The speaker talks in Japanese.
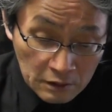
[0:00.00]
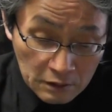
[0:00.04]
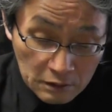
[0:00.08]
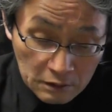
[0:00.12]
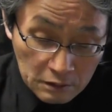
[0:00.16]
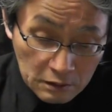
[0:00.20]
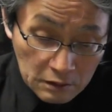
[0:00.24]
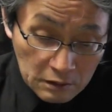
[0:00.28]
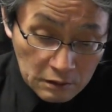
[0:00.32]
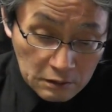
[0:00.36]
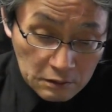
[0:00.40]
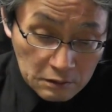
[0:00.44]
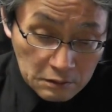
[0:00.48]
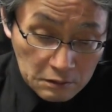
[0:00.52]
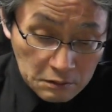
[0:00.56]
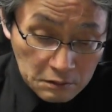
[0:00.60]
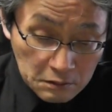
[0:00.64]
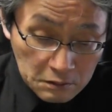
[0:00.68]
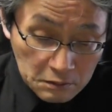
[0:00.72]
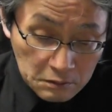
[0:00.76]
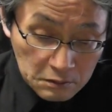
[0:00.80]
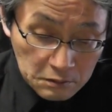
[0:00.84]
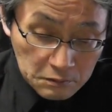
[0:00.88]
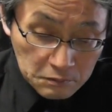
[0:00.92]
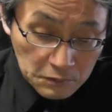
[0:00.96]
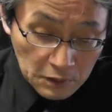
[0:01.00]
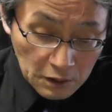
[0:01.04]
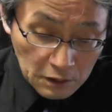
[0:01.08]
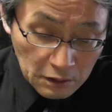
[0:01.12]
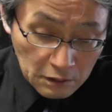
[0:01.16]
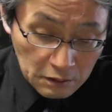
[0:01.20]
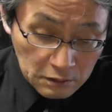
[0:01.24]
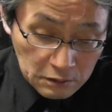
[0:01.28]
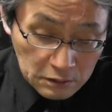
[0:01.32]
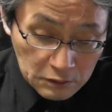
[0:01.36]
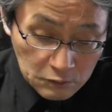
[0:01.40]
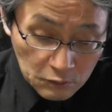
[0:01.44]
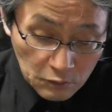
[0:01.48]
えー、
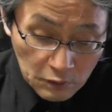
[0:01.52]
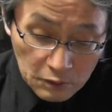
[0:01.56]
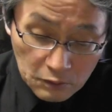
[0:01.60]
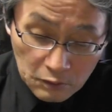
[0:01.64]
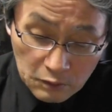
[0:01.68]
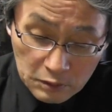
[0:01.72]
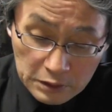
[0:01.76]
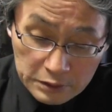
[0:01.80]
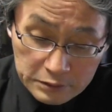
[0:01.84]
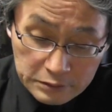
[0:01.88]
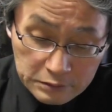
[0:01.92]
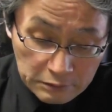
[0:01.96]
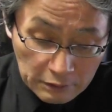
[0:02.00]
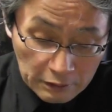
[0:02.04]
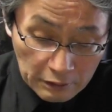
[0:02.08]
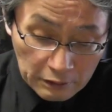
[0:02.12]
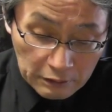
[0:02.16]
まあいろいろですね、